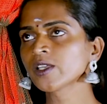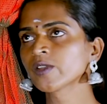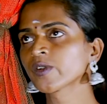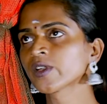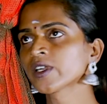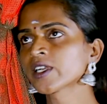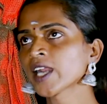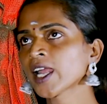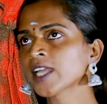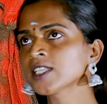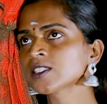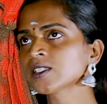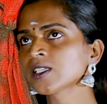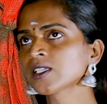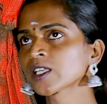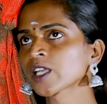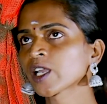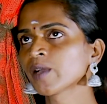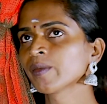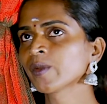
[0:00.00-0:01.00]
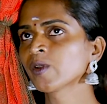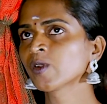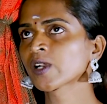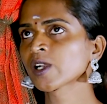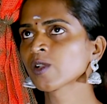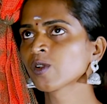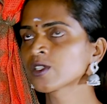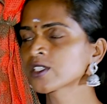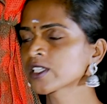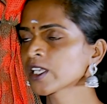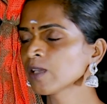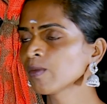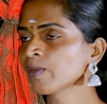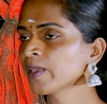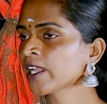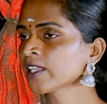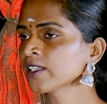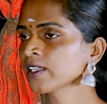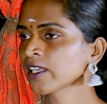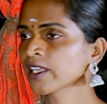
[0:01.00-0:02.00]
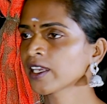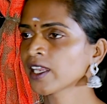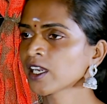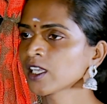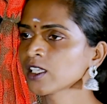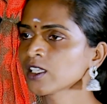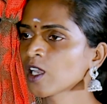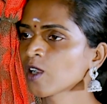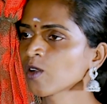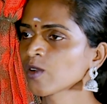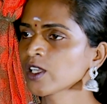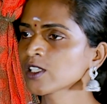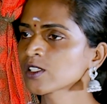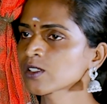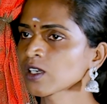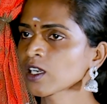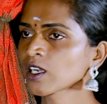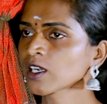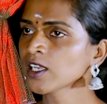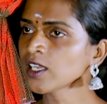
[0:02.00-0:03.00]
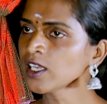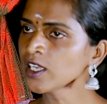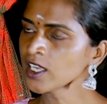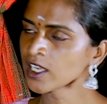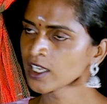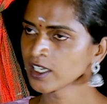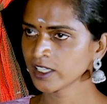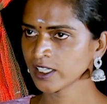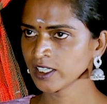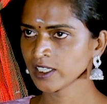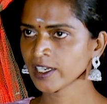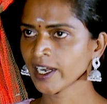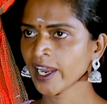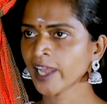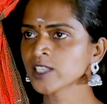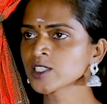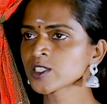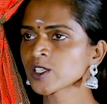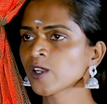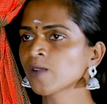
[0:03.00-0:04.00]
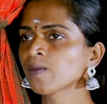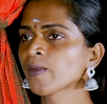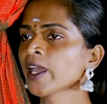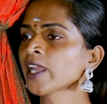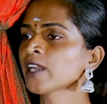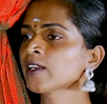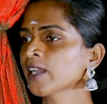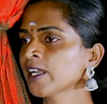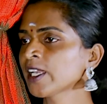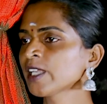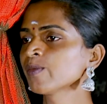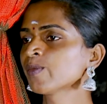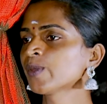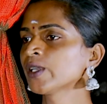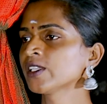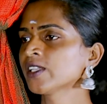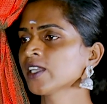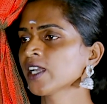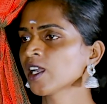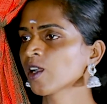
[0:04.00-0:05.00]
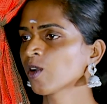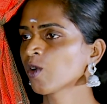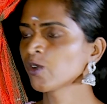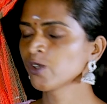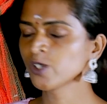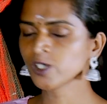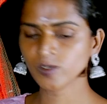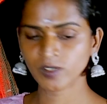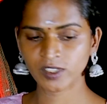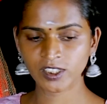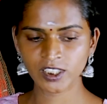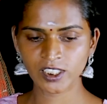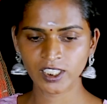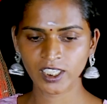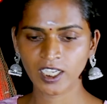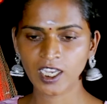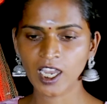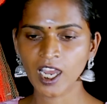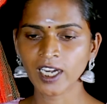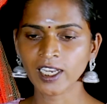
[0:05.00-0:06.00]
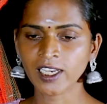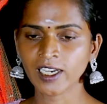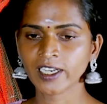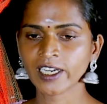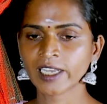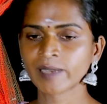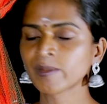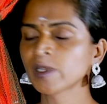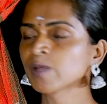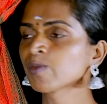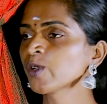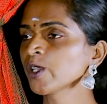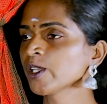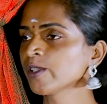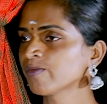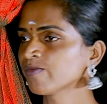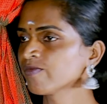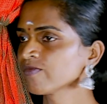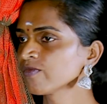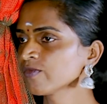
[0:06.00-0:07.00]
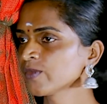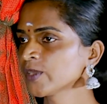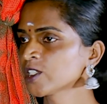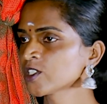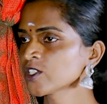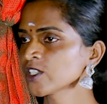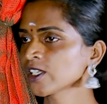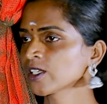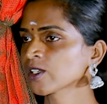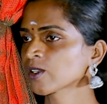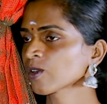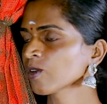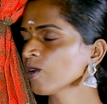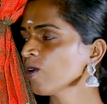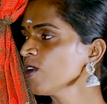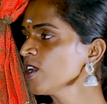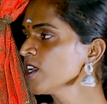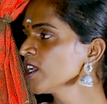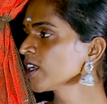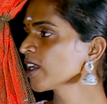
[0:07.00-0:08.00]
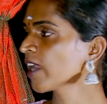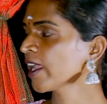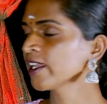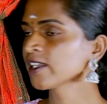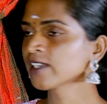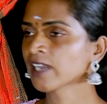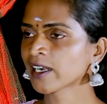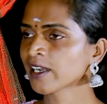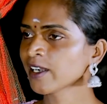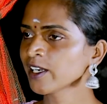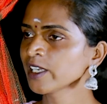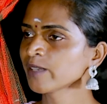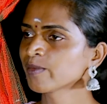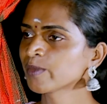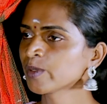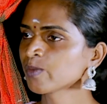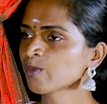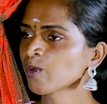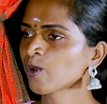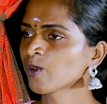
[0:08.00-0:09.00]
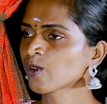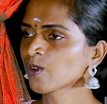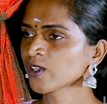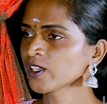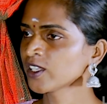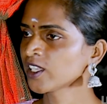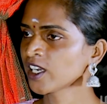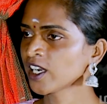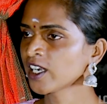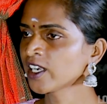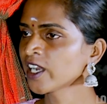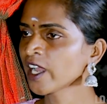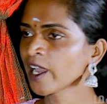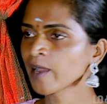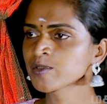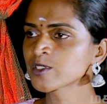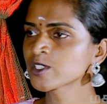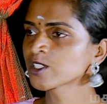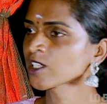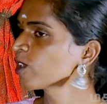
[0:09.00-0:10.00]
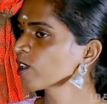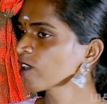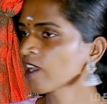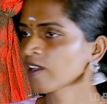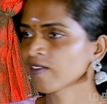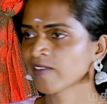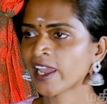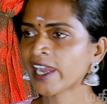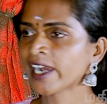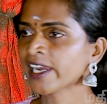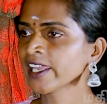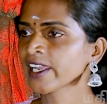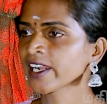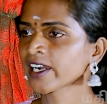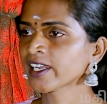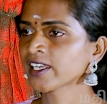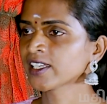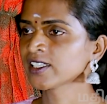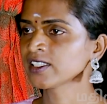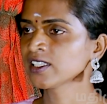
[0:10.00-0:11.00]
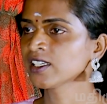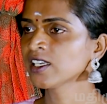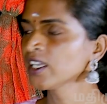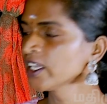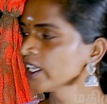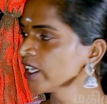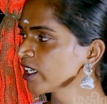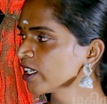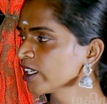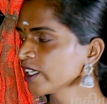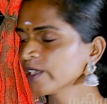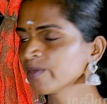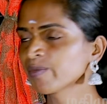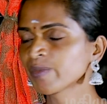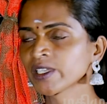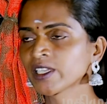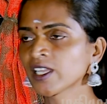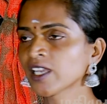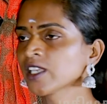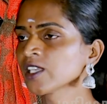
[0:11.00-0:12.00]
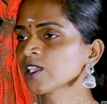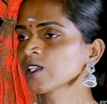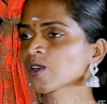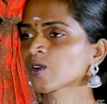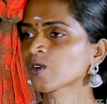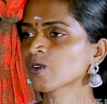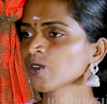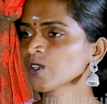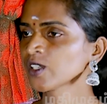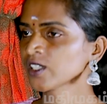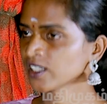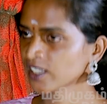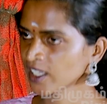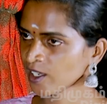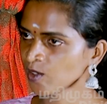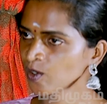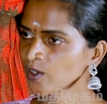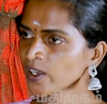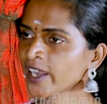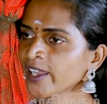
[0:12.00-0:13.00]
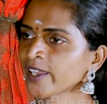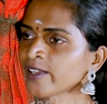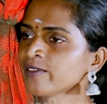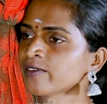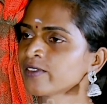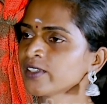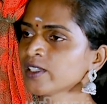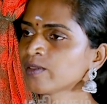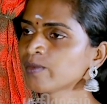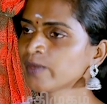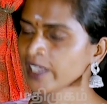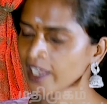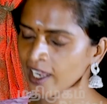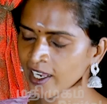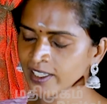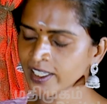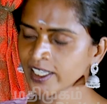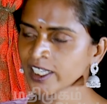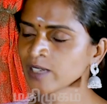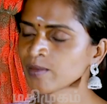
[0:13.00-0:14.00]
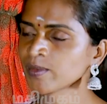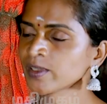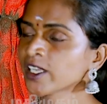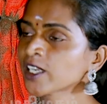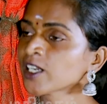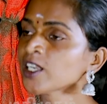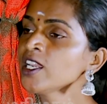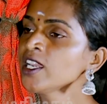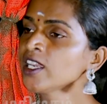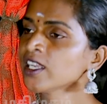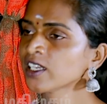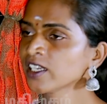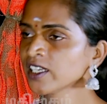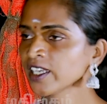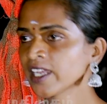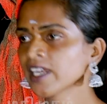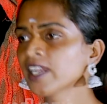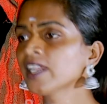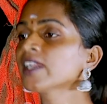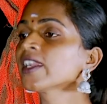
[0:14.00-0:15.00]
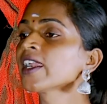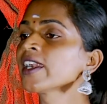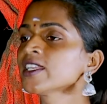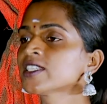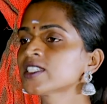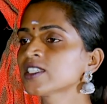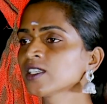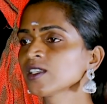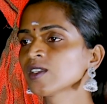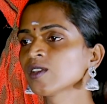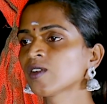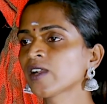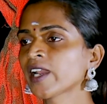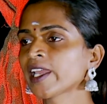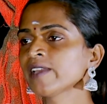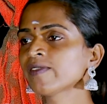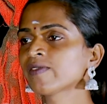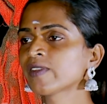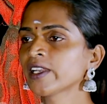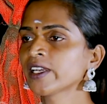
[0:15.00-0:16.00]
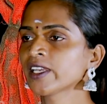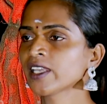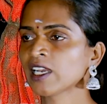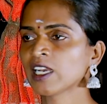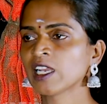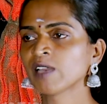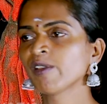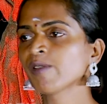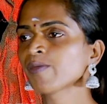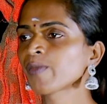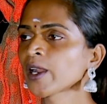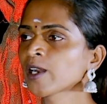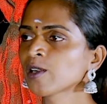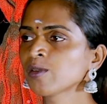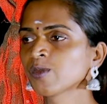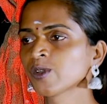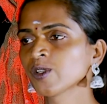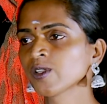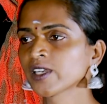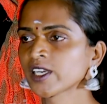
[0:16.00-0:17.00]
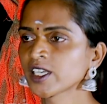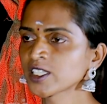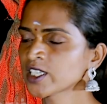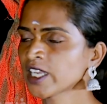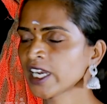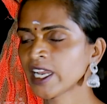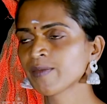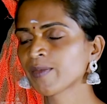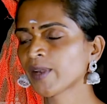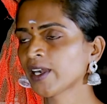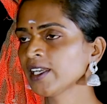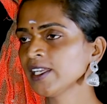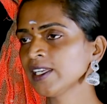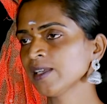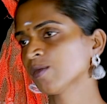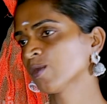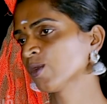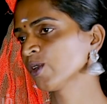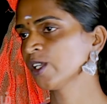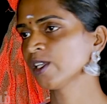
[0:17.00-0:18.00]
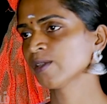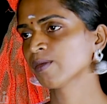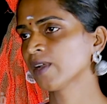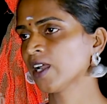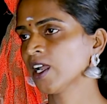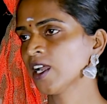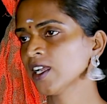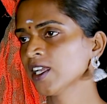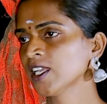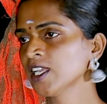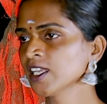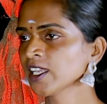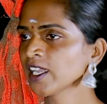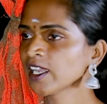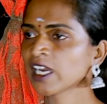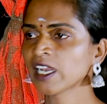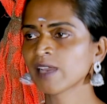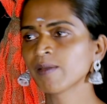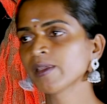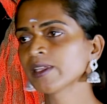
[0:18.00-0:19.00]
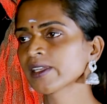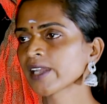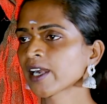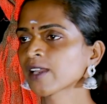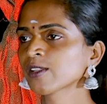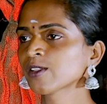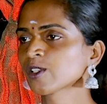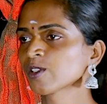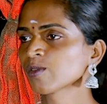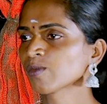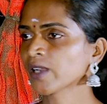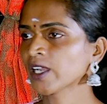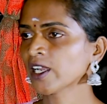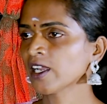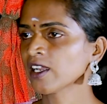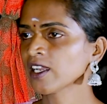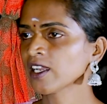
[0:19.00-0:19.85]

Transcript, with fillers: இவங்க டிரான்ஜெண்டர் கம்யூனிட்டியில் ஒரு சில பேர் அந்த ஏரியாவில் வந்து அவங்க என்ன சொல்கிறாங்க நீ டிரான்ஜெண்டர் மாறிட்டாலும் இப்படிதான் இப்படி தான் ஒன்று வந்து நீ காலையில் டைமில் போய் பிச்சை எடுக்கணும் நைட் ஆனால் நீ இப்படி போகணும் இது ரெண்டு ஆப்ஷன் தான் வேலையே கிடையாது நீ இப்படி தான் இருக்கணும் இதுதான் உன் லைஃப் இப்படி ஆகிட்டா இப்படி தான் நீ என்ன நினச்சி லைஃப்பில் நீ எல்லாமே பண்ண முடியும்னு நினச்சி எல்லாம் பண்ணிட முடியுமா எல்லாமே நடந்துருமா